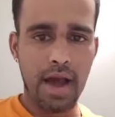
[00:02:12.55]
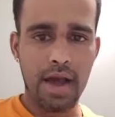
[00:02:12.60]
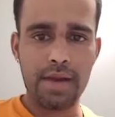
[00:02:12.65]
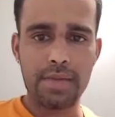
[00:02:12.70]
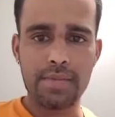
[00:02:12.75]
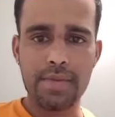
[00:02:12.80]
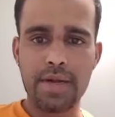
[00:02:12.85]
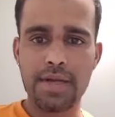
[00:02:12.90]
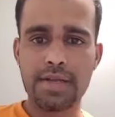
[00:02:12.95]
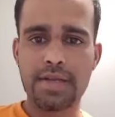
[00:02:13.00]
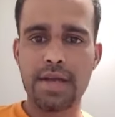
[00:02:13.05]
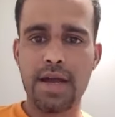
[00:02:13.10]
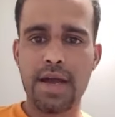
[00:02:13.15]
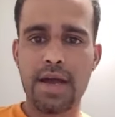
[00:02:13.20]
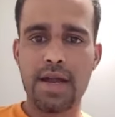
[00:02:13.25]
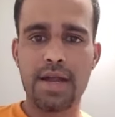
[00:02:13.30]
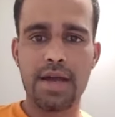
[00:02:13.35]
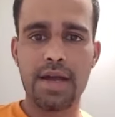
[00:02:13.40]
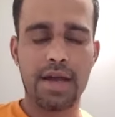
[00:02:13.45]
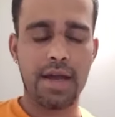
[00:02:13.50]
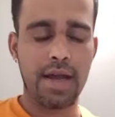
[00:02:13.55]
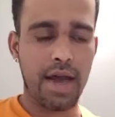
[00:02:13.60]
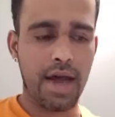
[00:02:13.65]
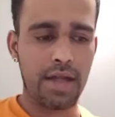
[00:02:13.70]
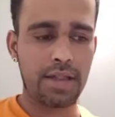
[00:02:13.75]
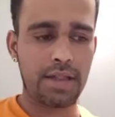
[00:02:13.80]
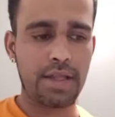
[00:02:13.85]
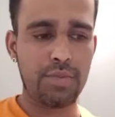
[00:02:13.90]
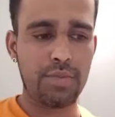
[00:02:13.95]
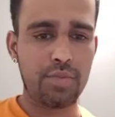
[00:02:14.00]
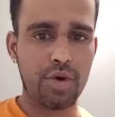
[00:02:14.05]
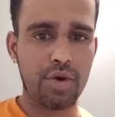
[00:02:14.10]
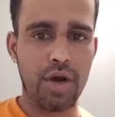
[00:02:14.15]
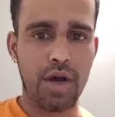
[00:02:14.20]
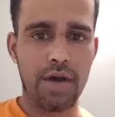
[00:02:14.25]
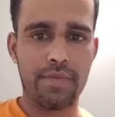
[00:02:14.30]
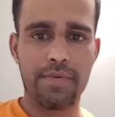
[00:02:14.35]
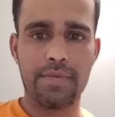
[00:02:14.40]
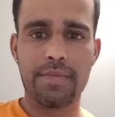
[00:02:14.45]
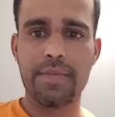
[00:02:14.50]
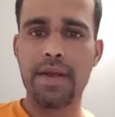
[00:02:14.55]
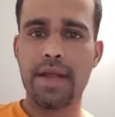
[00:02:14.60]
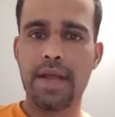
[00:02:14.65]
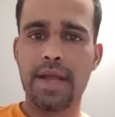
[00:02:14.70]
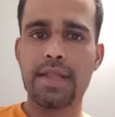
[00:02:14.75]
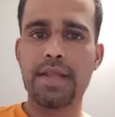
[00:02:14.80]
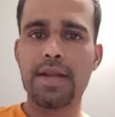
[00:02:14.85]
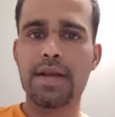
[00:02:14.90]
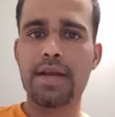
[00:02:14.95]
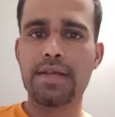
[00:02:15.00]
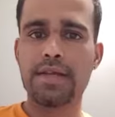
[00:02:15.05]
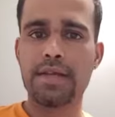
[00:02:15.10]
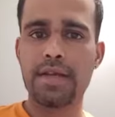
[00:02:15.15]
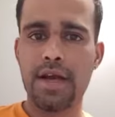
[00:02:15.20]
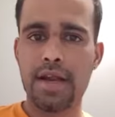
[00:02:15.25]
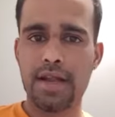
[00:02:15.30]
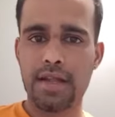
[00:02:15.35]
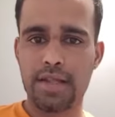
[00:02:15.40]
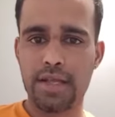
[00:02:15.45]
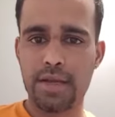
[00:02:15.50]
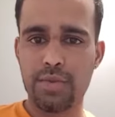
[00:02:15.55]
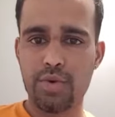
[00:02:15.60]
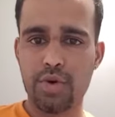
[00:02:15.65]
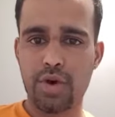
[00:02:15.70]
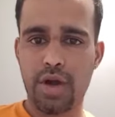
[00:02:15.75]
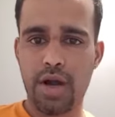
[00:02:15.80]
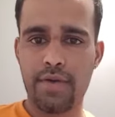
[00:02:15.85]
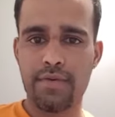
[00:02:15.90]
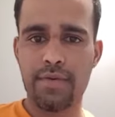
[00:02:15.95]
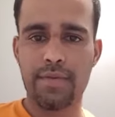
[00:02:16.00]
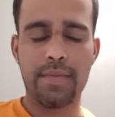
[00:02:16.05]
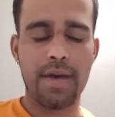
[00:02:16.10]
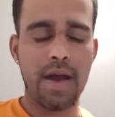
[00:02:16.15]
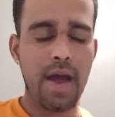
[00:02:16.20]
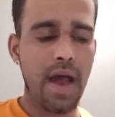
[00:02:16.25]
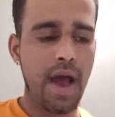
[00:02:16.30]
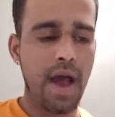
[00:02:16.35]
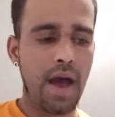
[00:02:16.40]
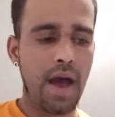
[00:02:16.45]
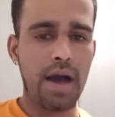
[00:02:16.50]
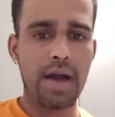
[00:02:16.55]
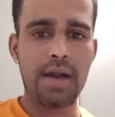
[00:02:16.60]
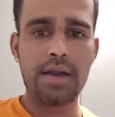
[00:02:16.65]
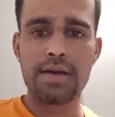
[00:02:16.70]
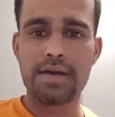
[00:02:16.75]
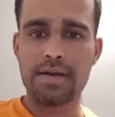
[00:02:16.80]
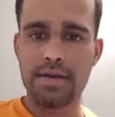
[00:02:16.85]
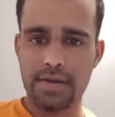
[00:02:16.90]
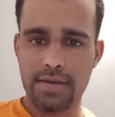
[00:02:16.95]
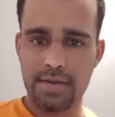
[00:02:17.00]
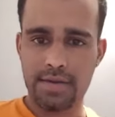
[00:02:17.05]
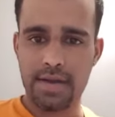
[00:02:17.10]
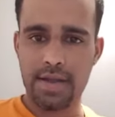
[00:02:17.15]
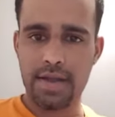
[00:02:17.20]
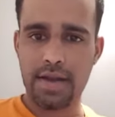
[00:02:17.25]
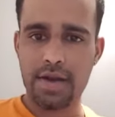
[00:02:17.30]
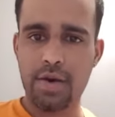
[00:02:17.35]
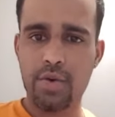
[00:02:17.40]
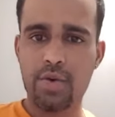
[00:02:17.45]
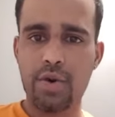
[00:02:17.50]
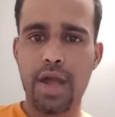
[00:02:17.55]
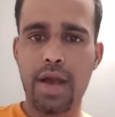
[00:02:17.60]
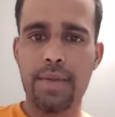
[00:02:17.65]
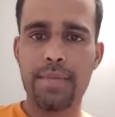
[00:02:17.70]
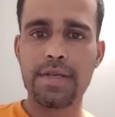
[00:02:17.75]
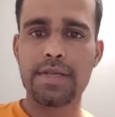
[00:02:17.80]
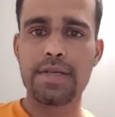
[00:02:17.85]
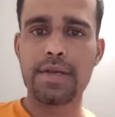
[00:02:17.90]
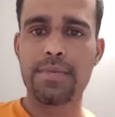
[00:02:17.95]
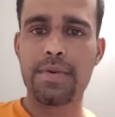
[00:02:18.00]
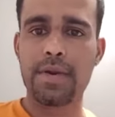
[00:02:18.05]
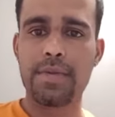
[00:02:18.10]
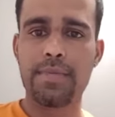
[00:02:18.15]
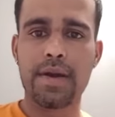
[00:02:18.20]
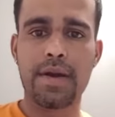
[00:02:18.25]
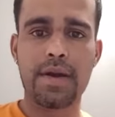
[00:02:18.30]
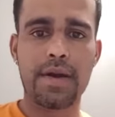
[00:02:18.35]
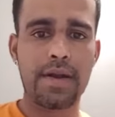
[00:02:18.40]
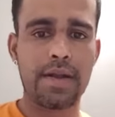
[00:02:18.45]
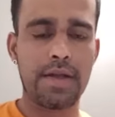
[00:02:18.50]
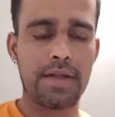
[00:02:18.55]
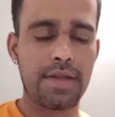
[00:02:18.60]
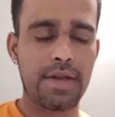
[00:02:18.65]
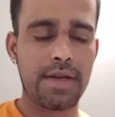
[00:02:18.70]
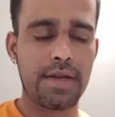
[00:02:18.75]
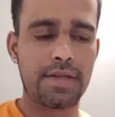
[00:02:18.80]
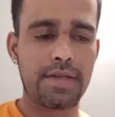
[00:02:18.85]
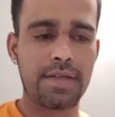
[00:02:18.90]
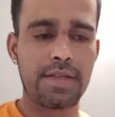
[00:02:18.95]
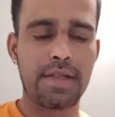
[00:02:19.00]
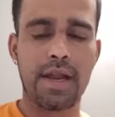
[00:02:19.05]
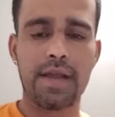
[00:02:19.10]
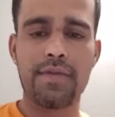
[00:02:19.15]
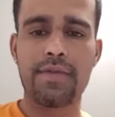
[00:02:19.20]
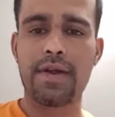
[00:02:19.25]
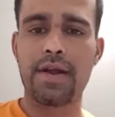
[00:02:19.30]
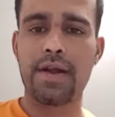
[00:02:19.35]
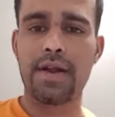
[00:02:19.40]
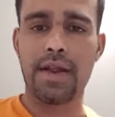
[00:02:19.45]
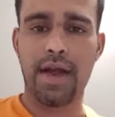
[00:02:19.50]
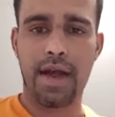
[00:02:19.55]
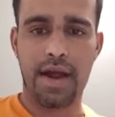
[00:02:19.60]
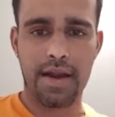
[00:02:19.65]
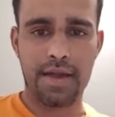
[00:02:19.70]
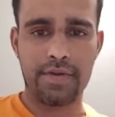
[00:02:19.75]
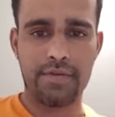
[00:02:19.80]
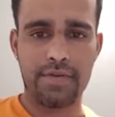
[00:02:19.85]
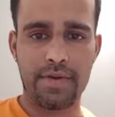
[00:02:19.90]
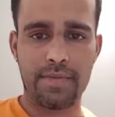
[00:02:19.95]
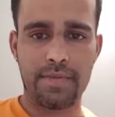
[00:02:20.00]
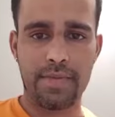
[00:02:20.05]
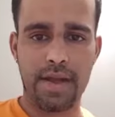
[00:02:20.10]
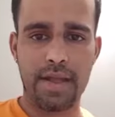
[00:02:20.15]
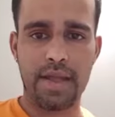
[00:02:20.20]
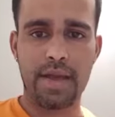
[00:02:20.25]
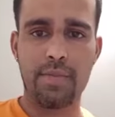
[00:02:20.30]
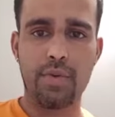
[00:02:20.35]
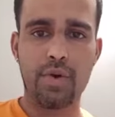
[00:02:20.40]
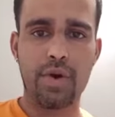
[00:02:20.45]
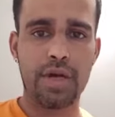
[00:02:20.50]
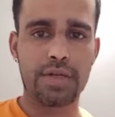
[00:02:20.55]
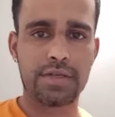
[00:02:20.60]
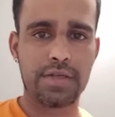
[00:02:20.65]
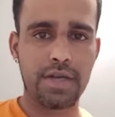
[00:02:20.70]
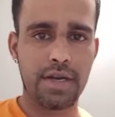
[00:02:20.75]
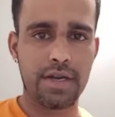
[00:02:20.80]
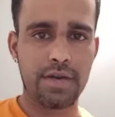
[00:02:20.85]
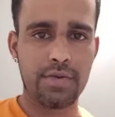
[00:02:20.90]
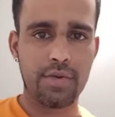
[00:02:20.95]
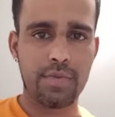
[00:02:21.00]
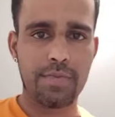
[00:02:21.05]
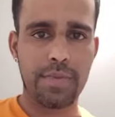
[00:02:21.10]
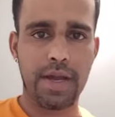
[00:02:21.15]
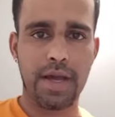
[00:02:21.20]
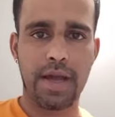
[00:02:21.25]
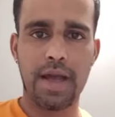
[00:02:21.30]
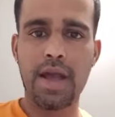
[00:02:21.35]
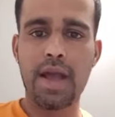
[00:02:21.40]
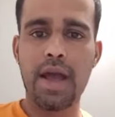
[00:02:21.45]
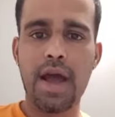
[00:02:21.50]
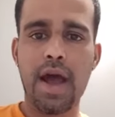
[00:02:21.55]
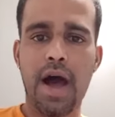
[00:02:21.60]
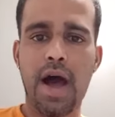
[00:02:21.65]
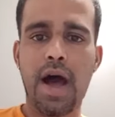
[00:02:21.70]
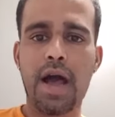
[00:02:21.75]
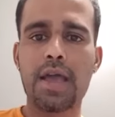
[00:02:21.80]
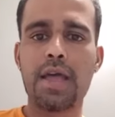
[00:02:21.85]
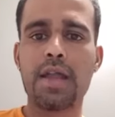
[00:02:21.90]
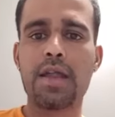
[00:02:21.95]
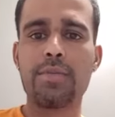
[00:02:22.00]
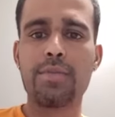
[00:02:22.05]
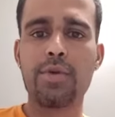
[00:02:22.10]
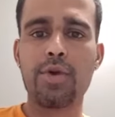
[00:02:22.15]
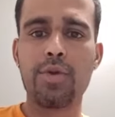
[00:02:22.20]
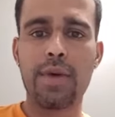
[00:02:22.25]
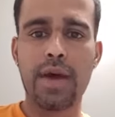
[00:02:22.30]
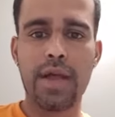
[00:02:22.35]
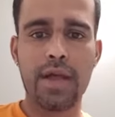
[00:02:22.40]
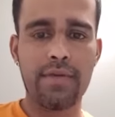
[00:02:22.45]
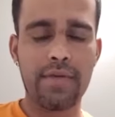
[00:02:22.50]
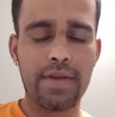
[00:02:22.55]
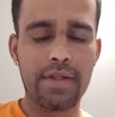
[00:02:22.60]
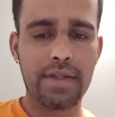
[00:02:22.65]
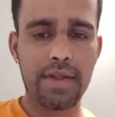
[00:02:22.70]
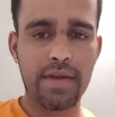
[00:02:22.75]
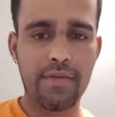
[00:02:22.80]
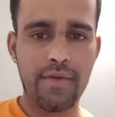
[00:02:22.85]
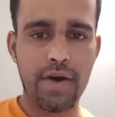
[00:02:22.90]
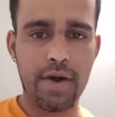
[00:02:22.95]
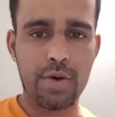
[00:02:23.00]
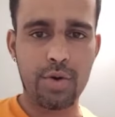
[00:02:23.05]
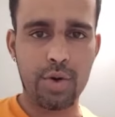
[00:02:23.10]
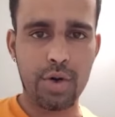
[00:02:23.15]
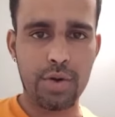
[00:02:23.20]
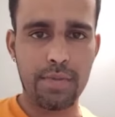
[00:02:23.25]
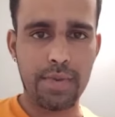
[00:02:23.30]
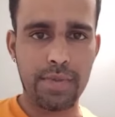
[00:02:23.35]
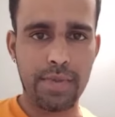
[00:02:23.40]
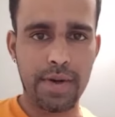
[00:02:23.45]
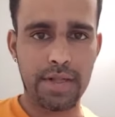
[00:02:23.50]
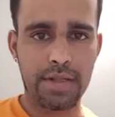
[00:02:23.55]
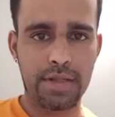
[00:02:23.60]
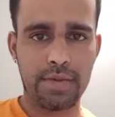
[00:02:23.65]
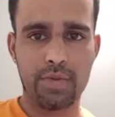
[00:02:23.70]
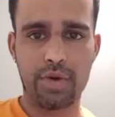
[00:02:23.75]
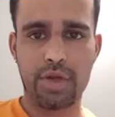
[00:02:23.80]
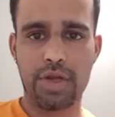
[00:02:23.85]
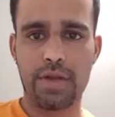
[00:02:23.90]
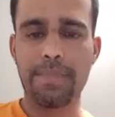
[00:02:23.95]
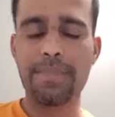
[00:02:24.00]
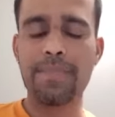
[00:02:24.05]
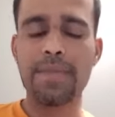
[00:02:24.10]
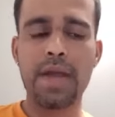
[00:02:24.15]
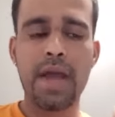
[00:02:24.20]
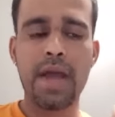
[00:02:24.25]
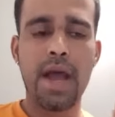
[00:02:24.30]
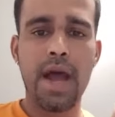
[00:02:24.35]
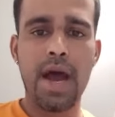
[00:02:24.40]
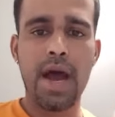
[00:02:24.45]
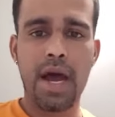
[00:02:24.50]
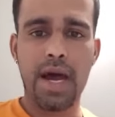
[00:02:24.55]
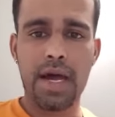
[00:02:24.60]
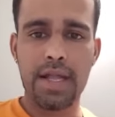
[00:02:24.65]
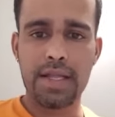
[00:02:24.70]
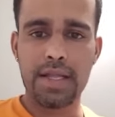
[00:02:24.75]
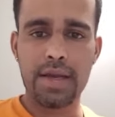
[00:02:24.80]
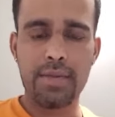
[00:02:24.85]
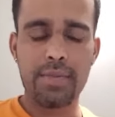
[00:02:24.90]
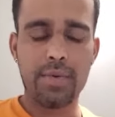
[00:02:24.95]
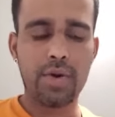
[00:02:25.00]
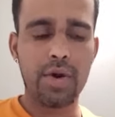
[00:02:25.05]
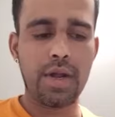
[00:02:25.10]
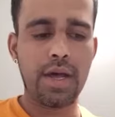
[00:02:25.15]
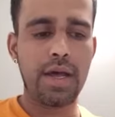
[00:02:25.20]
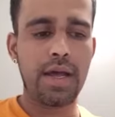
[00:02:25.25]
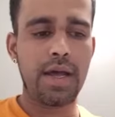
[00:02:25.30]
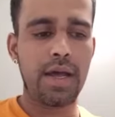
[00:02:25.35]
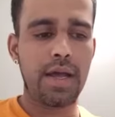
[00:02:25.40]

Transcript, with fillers: ஆளும் கட்சியான அதிமுகவும் எதிர்கட்சியான திமுகவும் ஆளுக்கு இருக்கக்கூடிய அமைச்சர் பெருமக்கள் எதிர்க்கட்சி தலைவர்கள் அனைவரும் ஐயா மு க ஸ்டாலின் உட்பட ஆயிரம் ரூபாயை வைத்து எவ்வாறு குடும்பம் நடத்த முடியும் அதே போல்